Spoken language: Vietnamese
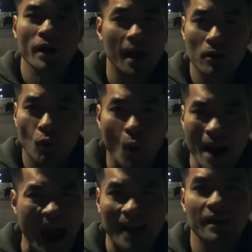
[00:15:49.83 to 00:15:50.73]
đều quái
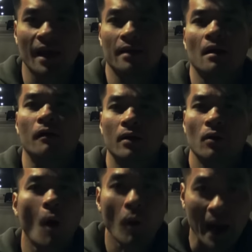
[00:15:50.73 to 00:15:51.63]
đản như vậy, họ đều
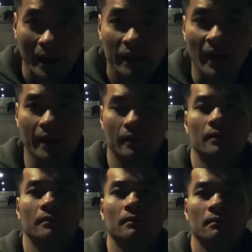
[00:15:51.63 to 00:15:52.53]
khô khan như vậy.
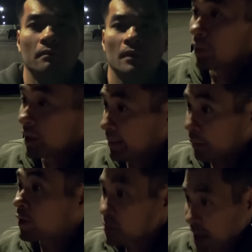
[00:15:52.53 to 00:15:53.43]
Cái này mình không
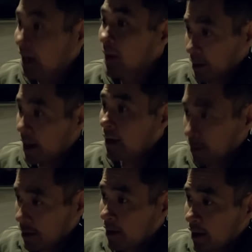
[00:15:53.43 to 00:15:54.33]
nói sợ các bạn nha.
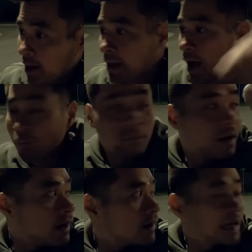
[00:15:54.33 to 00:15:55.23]
Cái ông
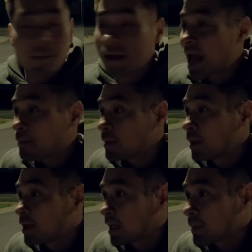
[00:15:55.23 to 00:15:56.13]
mà cái bên nhà bên
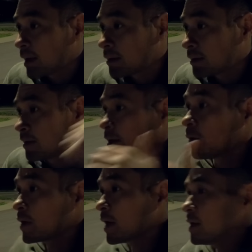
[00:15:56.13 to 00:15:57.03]
mình nè các bạn. Thật ra
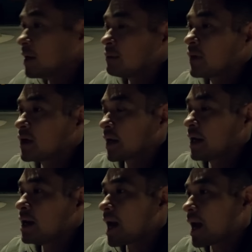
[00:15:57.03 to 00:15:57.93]
đôi khi mình
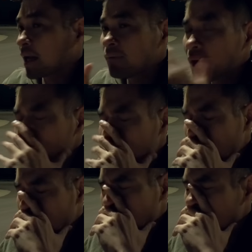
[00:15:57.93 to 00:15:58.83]
nghĩ là cái vấn
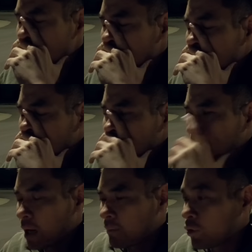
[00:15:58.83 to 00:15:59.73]
đề
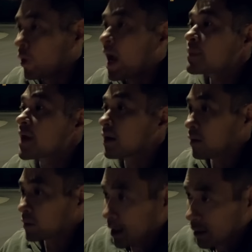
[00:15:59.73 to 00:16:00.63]
luật hấp dẫn là
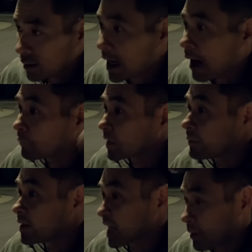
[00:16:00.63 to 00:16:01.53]
có thật. Cái ông cái
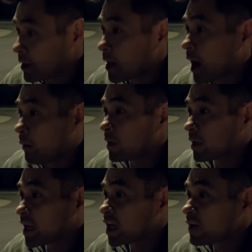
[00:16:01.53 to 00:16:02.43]
bên nhà mình ổng là
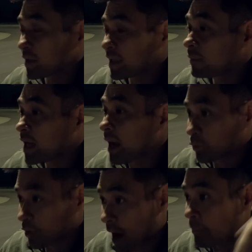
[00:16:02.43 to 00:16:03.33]
nghiên cứu về tâm lý học
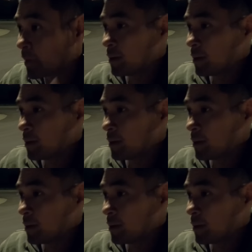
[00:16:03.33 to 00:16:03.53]
tội phạm.